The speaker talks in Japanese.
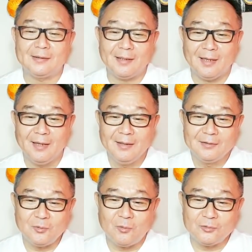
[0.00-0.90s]
て
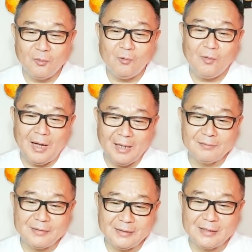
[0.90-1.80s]
とことこ
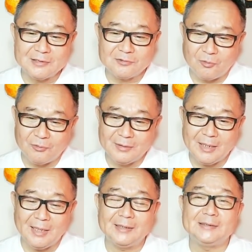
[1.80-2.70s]
歩き出すそんな
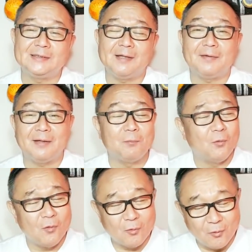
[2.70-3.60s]
感じではね
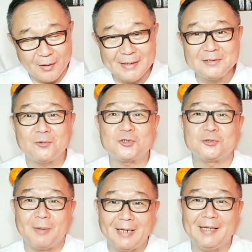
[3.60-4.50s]
もうこれ以上
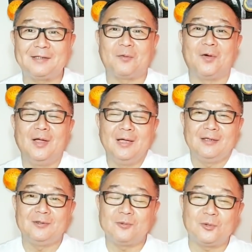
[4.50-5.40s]
進まないと
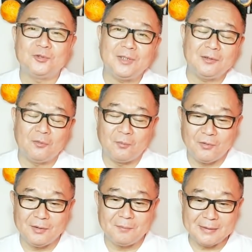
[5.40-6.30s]
いうことだと
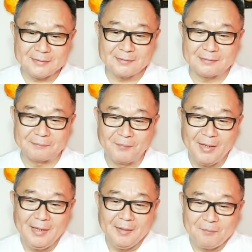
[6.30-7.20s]
思います。
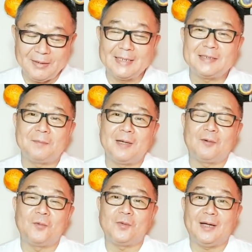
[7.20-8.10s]
皆様
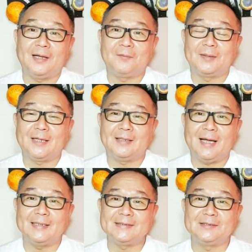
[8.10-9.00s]
今回の話題
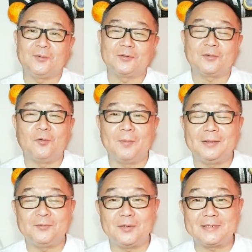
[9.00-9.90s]
タイ人の
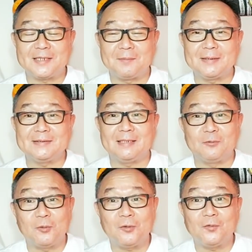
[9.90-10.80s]
コメントにつきまして
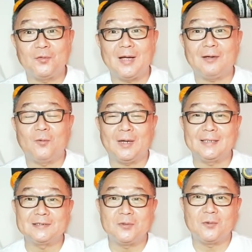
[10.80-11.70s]
どのようなご
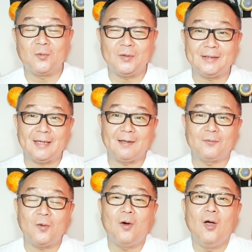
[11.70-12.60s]
感想ご意
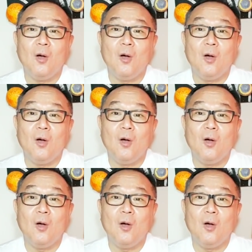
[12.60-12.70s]
見を